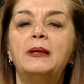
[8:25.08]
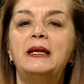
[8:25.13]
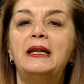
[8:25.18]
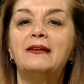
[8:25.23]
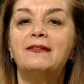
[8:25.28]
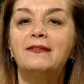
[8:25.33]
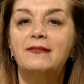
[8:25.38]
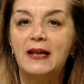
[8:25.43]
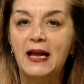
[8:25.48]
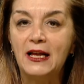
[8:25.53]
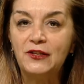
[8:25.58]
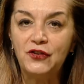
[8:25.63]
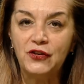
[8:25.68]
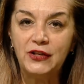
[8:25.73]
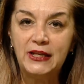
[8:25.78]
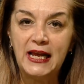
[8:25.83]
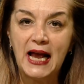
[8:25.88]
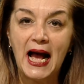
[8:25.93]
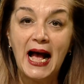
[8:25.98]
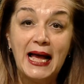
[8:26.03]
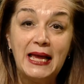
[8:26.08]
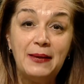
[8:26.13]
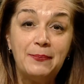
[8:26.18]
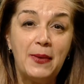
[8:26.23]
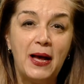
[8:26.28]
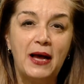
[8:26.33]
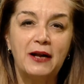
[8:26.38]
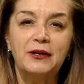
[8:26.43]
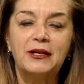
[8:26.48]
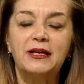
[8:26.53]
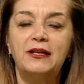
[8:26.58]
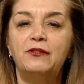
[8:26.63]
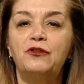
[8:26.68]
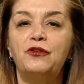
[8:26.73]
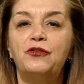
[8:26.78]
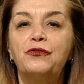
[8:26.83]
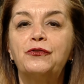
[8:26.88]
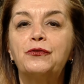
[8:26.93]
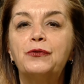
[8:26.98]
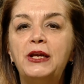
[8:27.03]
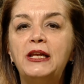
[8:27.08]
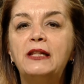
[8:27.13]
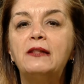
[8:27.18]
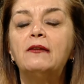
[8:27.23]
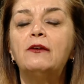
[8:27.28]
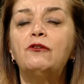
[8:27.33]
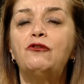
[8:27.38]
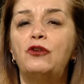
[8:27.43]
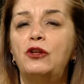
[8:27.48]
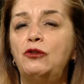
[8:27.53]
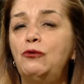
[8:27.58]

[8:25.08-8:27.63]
come la strage di High Market Street,